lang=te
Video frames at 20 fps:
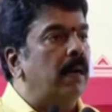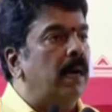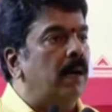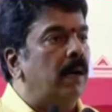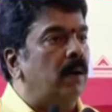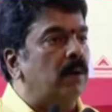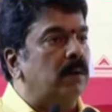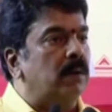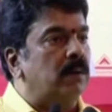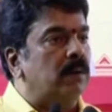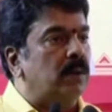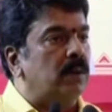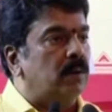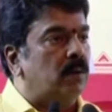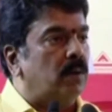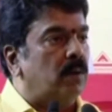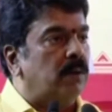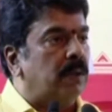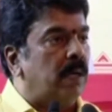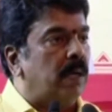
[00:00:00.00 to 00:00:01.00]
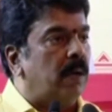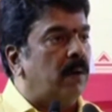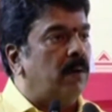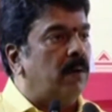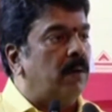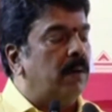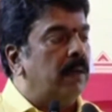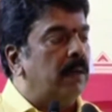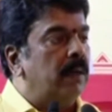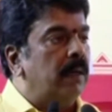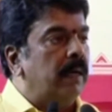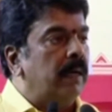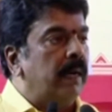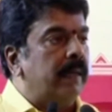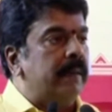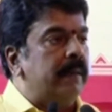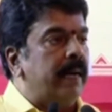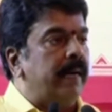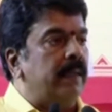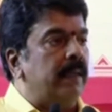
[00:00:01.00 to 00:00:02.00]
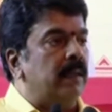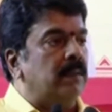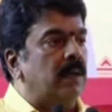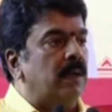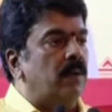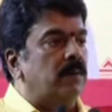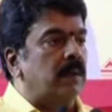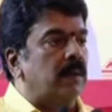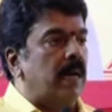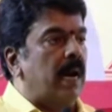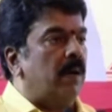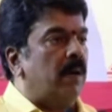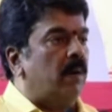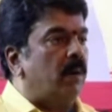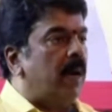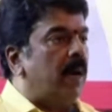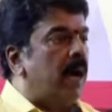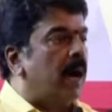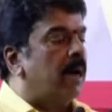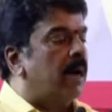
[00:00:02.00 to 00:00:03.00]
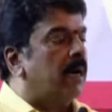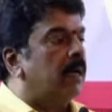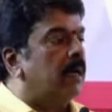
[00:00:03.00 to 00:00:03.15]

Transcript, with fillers: ఆ రోజున తీసుకొచ్చారో గత ఐదు సంవత్సరాలు కూడా